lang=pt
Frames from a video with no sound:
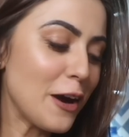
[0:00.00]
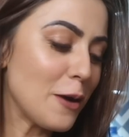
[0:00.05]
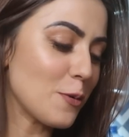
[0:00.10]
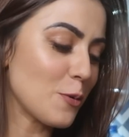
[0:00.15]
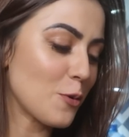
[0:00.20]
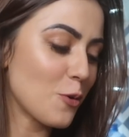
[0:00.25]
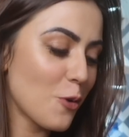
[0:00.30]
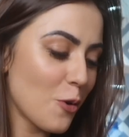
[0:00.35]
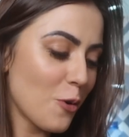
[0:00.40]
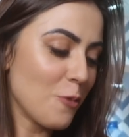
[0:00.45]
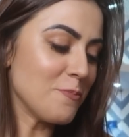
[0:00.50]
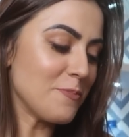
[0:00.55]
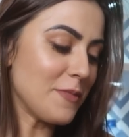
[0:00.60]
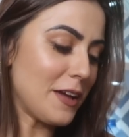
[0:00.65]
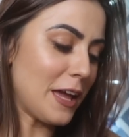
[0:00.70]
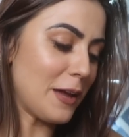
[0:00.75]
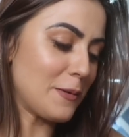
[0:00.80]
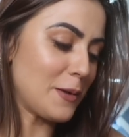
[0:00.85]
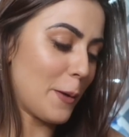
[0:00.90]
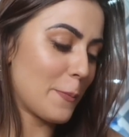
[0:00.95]
Vamos
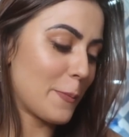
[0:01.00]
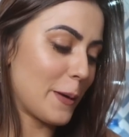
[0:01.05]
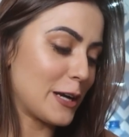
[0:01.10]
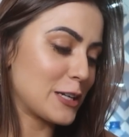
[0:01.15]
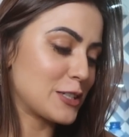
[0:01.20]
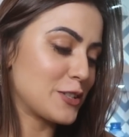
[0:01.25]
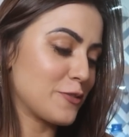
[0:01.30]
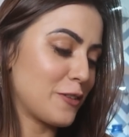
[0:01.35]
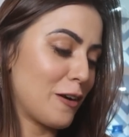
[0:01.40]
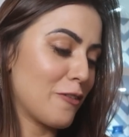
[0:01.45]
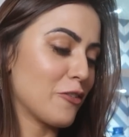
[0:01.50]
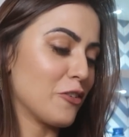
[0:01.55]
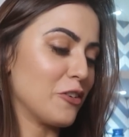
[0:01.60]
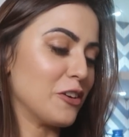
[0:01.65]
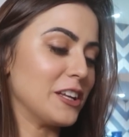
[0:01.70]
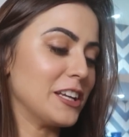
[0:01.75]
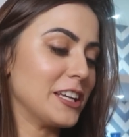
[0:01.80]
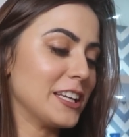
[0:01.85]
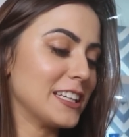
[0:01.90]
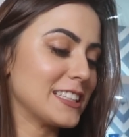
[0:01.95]
comer minha parte
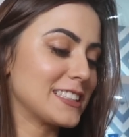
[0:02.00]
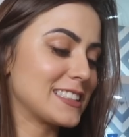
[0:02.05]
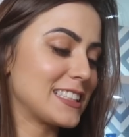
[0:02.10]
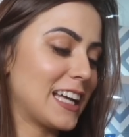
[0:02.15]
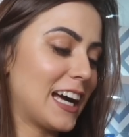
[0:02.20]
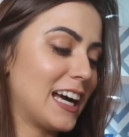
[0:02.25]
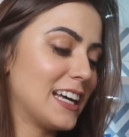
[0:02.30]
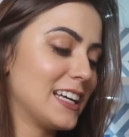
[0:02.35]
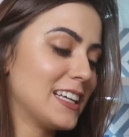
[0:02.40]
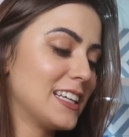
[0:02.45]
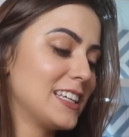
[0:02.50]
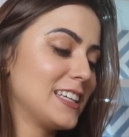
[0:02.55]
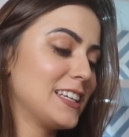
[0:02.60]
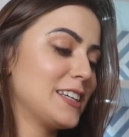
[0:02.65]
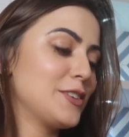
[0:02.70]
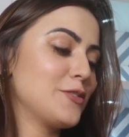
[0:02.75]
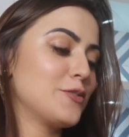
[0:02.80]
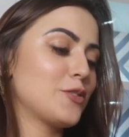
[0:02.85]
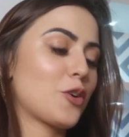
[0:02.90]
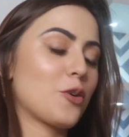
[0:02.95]
favorita.
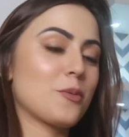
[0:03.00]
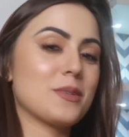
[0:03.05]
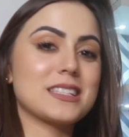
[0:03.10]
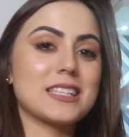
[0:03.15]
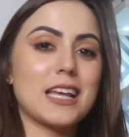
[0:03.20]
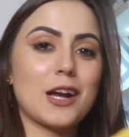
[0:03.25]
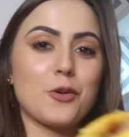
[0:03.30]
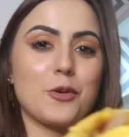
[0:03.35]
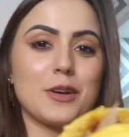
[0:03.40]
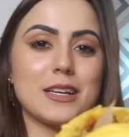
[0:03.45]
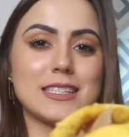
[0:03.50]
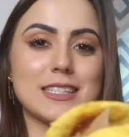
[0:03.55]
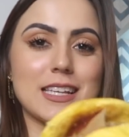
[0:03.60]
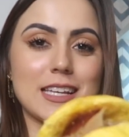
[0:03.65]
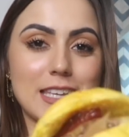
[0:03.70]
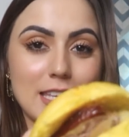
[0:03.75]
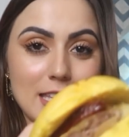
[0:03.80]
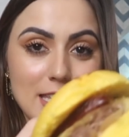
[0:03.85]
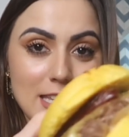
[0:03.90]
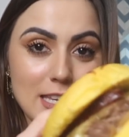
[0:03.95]
Vou começar com esse
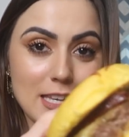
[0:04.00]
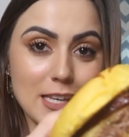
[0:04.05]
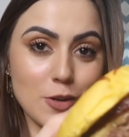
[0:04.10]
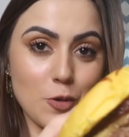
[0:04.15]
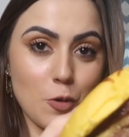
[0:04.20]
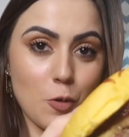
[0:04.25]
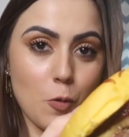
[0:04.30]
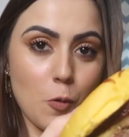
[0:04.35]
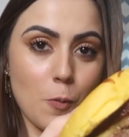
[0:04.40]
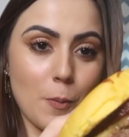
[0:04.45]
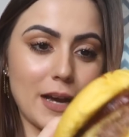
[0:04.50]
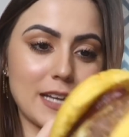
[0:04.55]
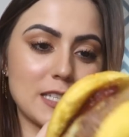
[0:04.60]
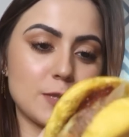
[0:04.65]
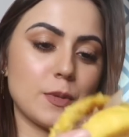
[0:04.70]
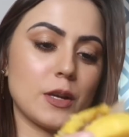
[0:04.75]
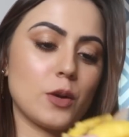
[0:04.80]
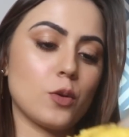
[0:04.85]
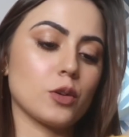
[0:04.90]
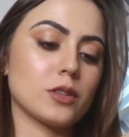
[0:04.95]
aqui, o
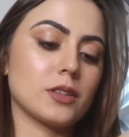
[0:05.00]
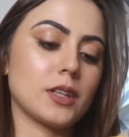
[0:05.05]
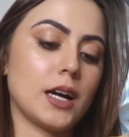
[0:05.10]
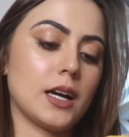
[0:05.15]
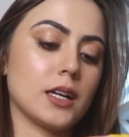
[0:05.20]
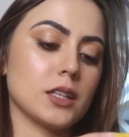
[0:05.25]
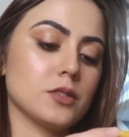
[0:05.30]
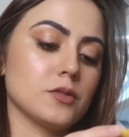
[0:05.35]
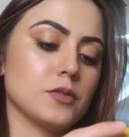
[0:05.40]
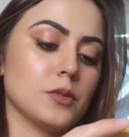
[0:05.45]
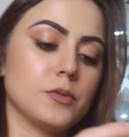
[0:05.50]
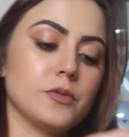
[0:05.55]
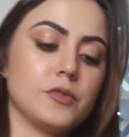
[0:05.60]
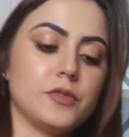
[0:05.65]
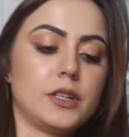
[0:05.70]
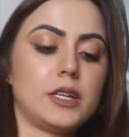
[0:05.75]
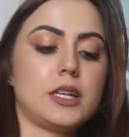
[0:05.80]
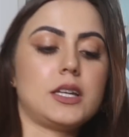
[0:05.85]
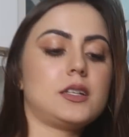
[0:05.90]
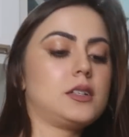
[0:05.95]
mais bem cotado, vamos
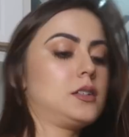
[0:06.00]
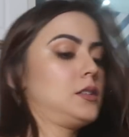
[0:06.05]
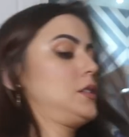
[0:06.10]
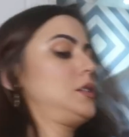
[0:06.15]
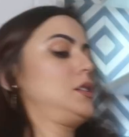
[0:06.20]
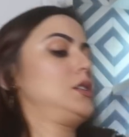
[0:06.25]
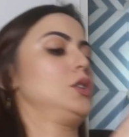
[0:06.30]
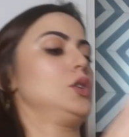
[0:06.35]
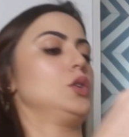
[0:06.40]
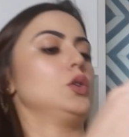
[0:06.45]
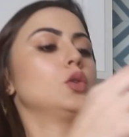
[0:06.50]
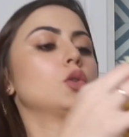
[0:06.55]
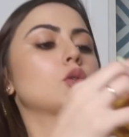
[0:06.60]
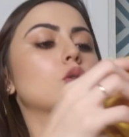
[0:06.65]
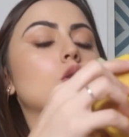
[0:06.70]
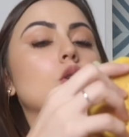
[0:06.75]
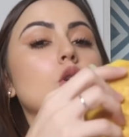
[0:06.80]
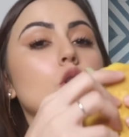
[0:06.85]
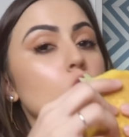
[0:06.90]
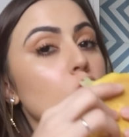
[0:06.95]
ver. O
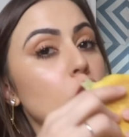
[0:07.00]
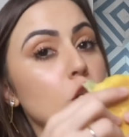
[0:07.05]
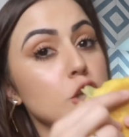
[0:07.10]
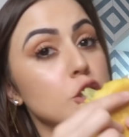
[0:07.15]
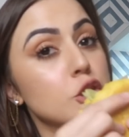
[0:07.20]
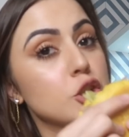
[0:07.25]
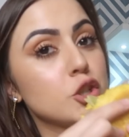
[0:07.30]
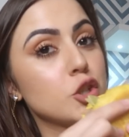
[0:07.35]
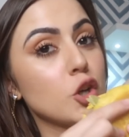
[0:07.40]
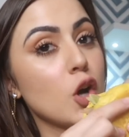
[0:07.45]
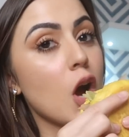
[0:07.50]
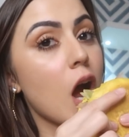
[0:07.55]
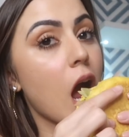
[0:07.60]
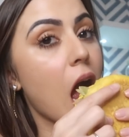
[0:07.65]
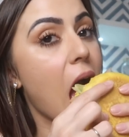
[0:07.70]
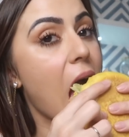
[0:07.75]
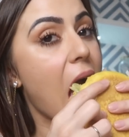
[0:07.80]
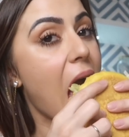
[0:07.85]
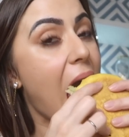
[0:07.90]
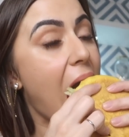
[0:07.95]
gosto.
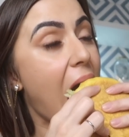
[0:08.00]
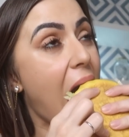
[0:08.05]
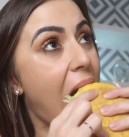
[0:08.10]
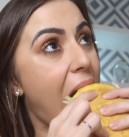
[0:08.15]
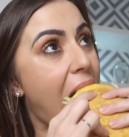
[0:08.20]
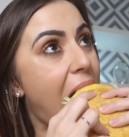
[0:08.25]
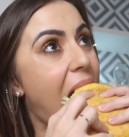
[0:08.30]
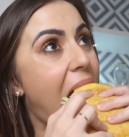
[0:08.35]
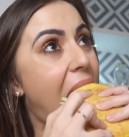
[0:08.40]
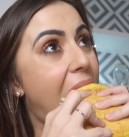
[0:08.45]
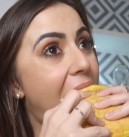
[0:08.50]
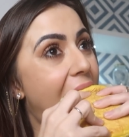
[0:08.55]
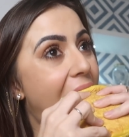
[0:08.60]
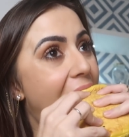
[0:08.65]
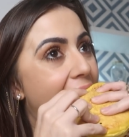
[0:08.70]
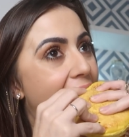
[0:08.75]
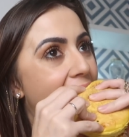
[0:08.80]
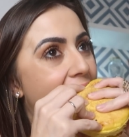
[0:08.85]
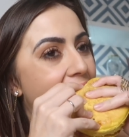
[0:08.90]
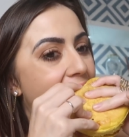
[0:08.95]

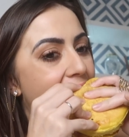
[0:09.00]
Hum.